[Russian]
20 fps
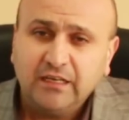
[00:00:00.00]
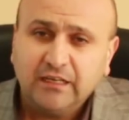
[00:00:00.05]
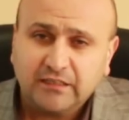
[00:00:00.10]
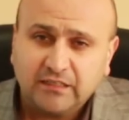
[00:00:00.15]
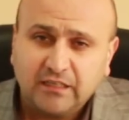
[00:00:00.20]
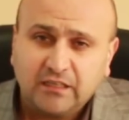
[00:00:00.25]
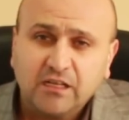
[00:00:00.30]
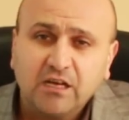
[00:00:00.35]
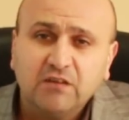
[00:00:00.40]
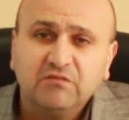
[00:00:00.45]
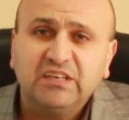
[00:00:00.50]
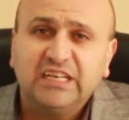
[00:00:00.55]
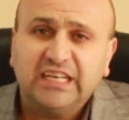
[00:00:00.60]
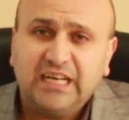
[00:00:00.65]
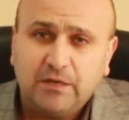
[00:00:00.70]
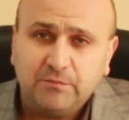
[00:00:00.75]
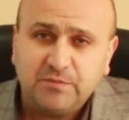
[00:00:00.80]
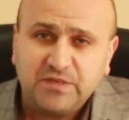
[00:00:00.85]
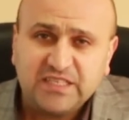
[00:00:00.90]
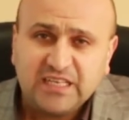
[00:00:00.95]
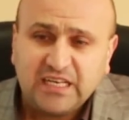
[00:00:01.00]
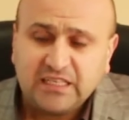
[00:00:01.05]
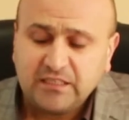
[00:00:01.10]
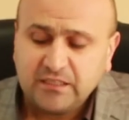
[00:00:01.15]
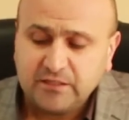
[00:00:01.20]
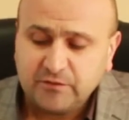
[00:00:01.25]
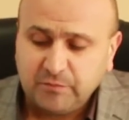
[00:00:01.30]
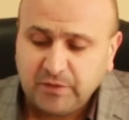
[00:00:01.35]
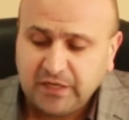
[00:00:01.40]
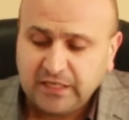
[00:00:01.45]
долговых
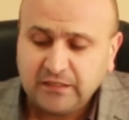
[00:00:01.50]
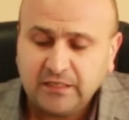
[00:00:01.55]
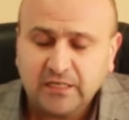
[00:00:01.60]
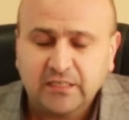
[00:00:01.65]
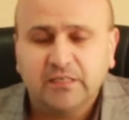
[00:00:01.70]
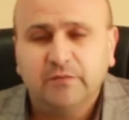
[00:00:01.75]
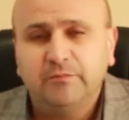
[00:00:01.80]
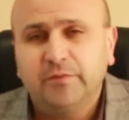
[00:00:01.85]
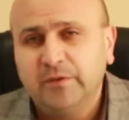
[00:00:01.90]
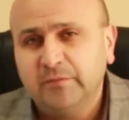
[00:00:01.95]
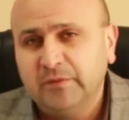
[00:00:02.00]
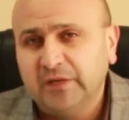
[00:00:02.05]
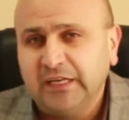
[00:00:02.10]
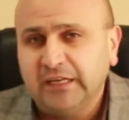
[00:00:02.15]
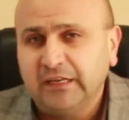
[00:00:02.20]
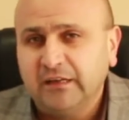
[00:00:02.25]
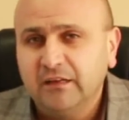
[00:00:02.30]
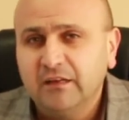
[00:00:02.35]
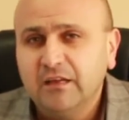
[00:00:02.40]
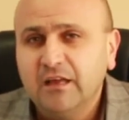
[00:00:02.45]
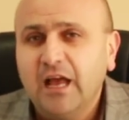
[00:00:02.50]
обязательств перед нашей примарией.